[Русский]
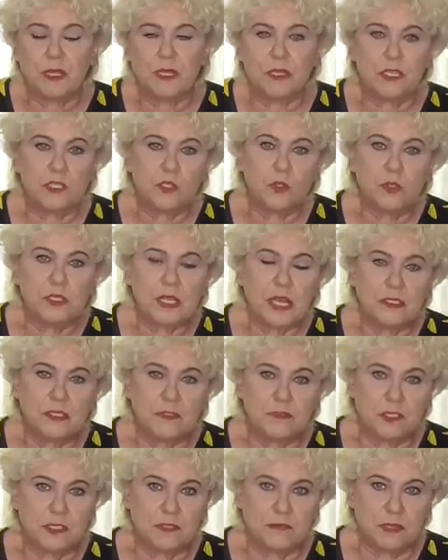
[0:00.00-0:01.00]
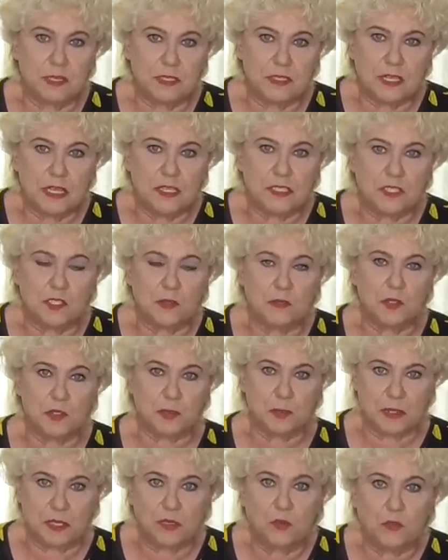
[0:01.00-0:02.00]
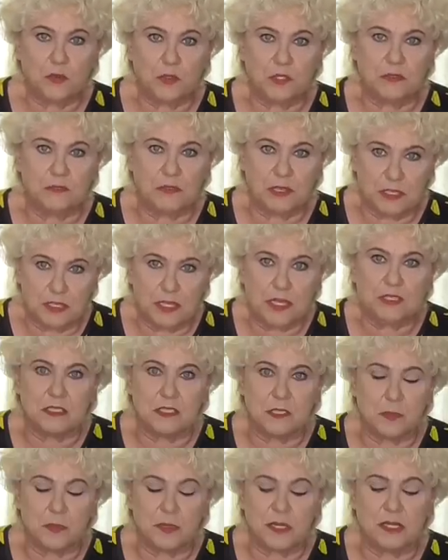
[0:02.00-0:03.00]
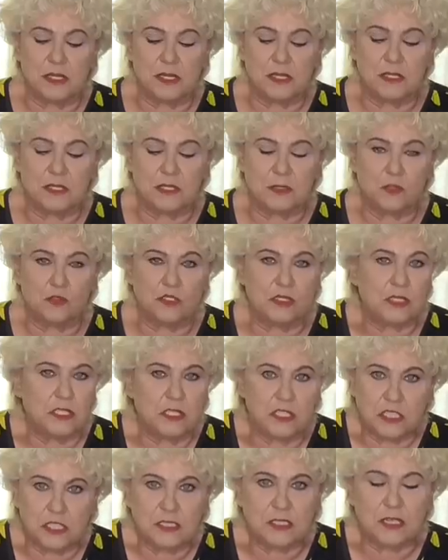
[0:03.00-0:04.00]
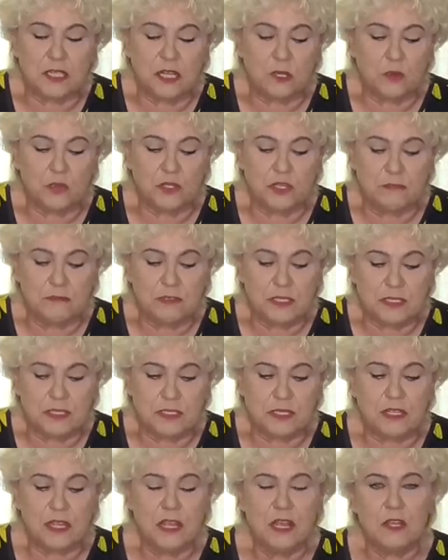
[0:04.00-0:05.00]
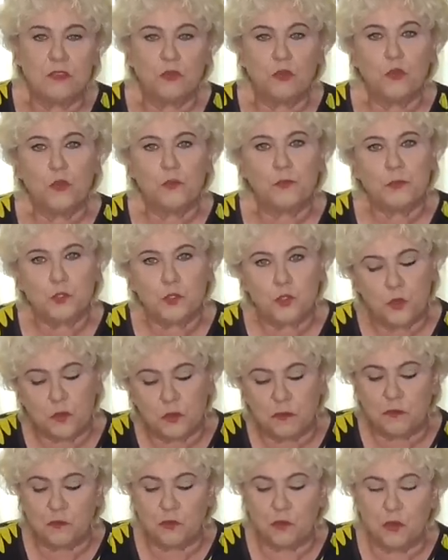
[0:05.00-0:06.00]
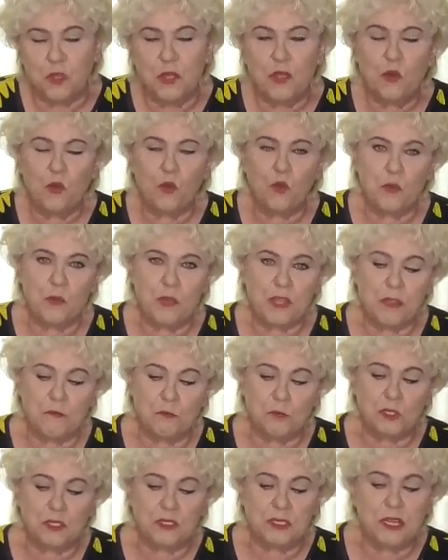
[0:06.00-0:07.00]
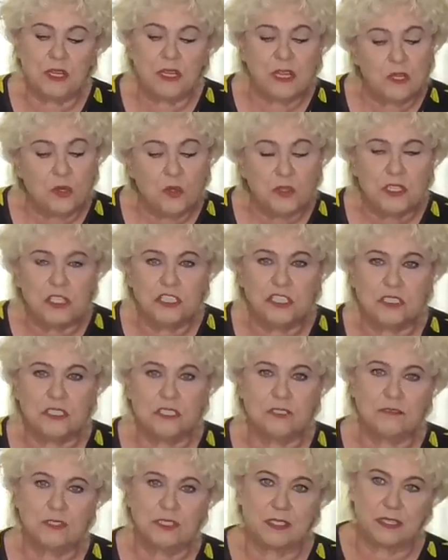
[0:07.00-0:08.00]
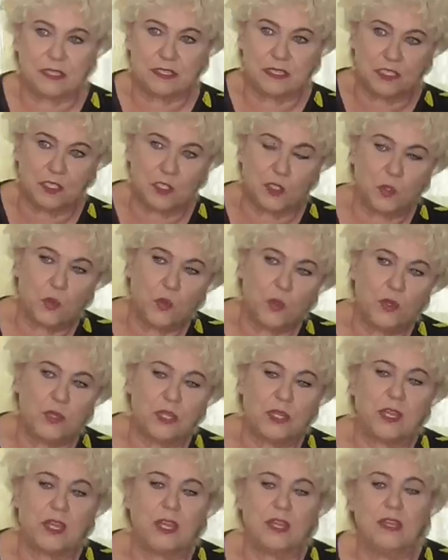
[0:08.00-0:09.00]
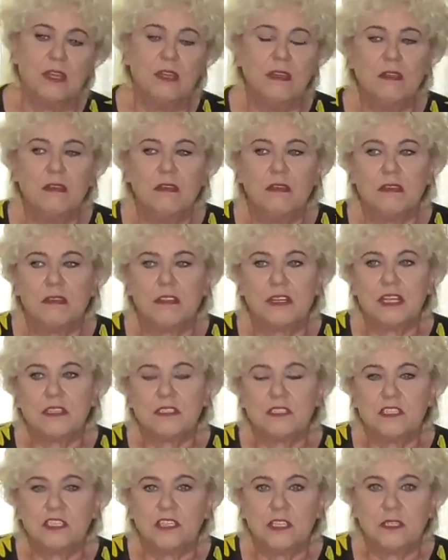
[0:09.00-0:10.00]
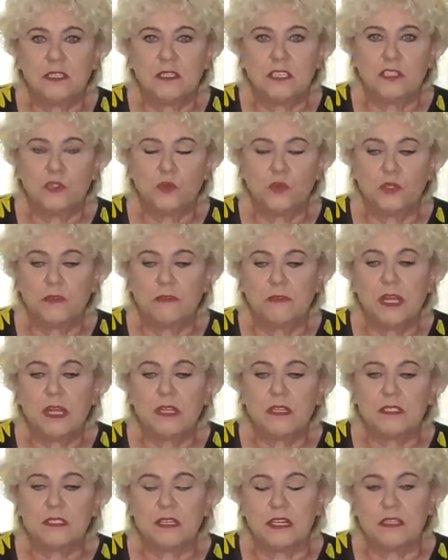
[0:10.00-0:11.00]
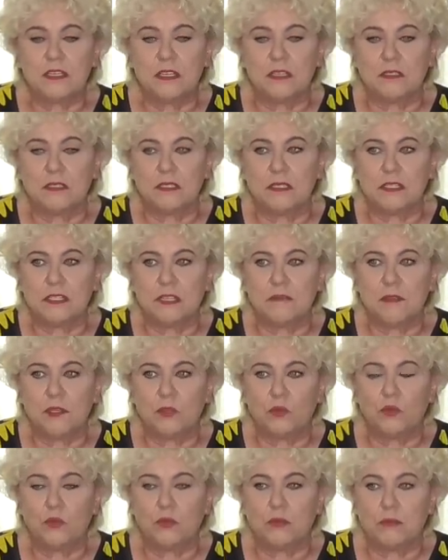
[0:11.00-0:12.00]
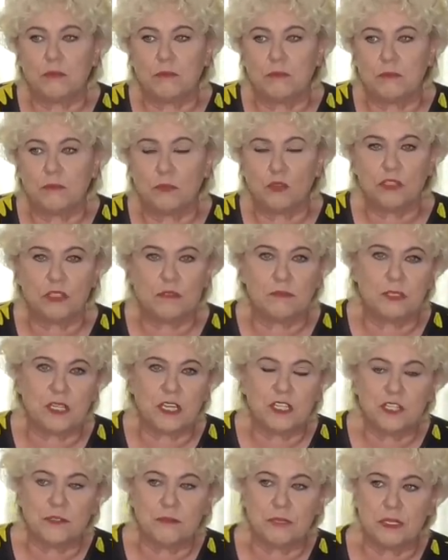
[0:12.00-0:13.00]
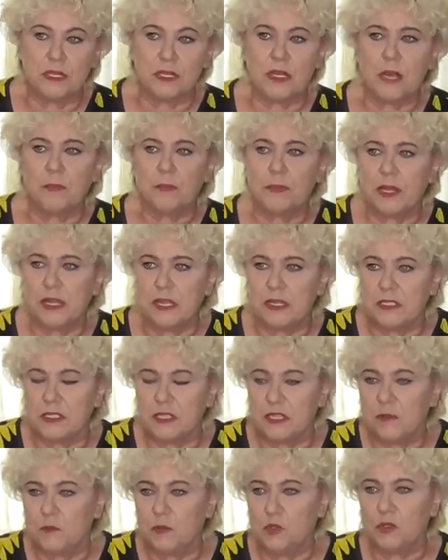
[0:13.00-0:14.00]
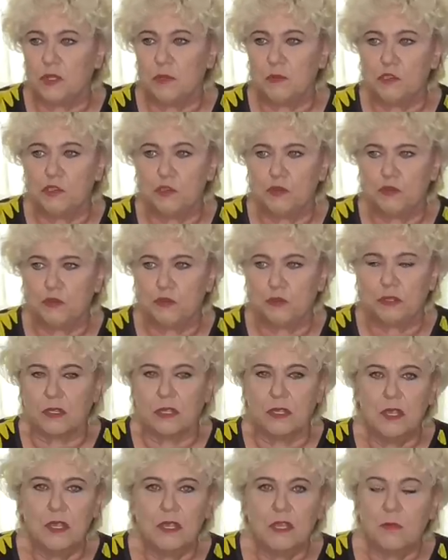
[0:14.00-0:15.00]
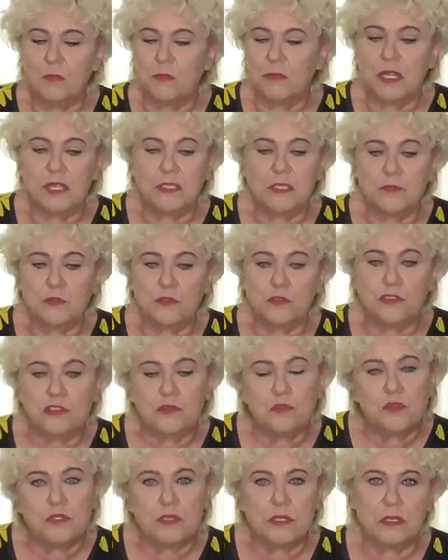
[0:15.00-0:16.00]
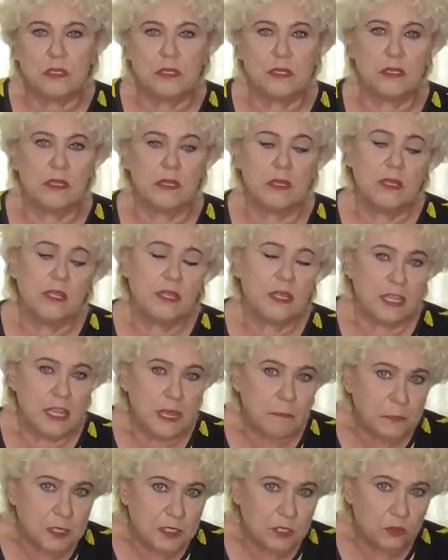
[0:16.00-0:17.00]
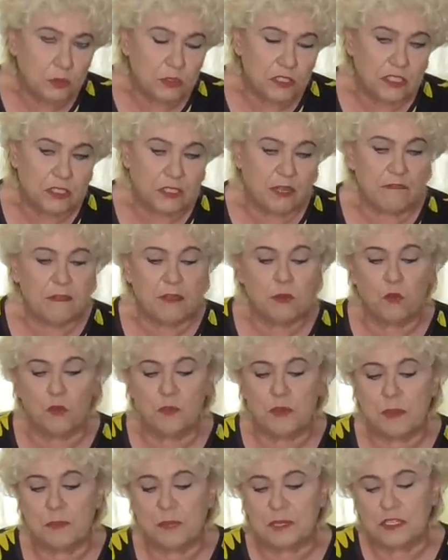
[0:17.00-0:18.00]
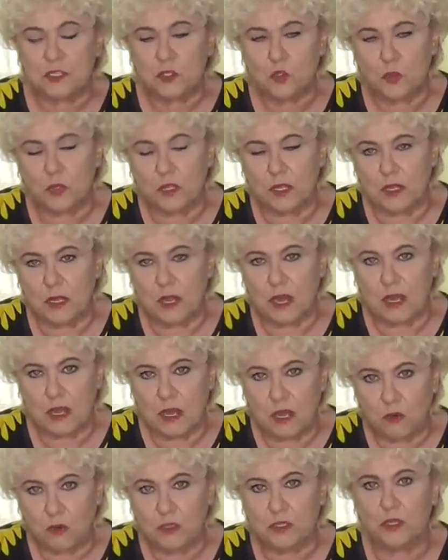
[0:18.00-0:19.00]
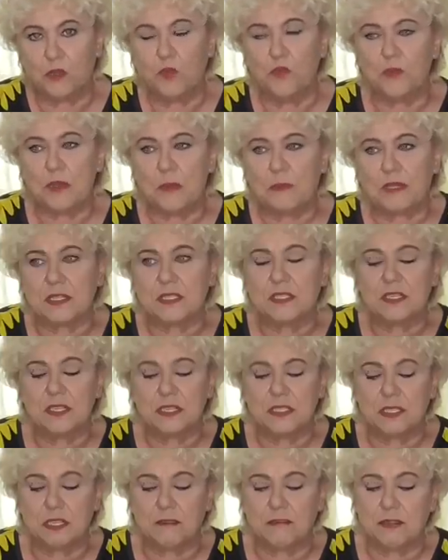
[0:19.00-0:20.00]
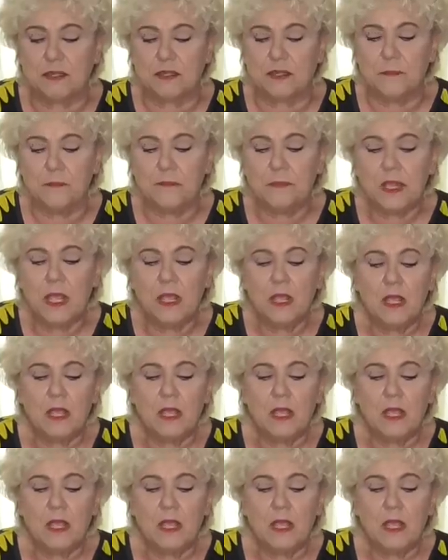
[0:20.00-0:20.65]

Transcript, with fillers: результатов цивилизации, без плодов цивилизации, прогресса уже сейчас огород не вырастить, но все равно у меня вот это огородничество традиционное. Я сначала даже удивлялась, как некоторые советуют, можно выращивать, не копая землю, там еще что-то. Мне это все чувствуется. Я простой человек, у меня простой огород и у меня простые советы –